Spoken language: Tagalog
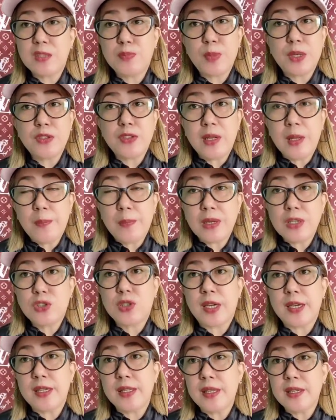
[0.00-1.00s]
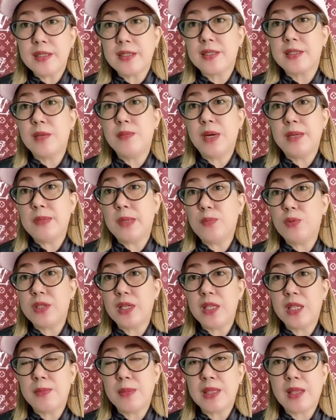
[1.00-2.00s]
especially pag Chinese, di ba,
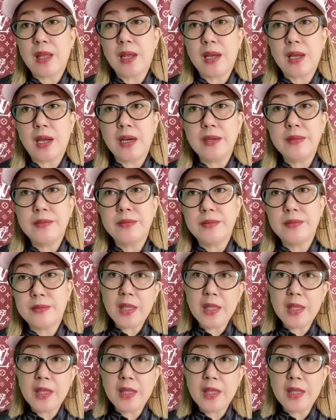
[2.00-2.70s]
maputi naman talaga?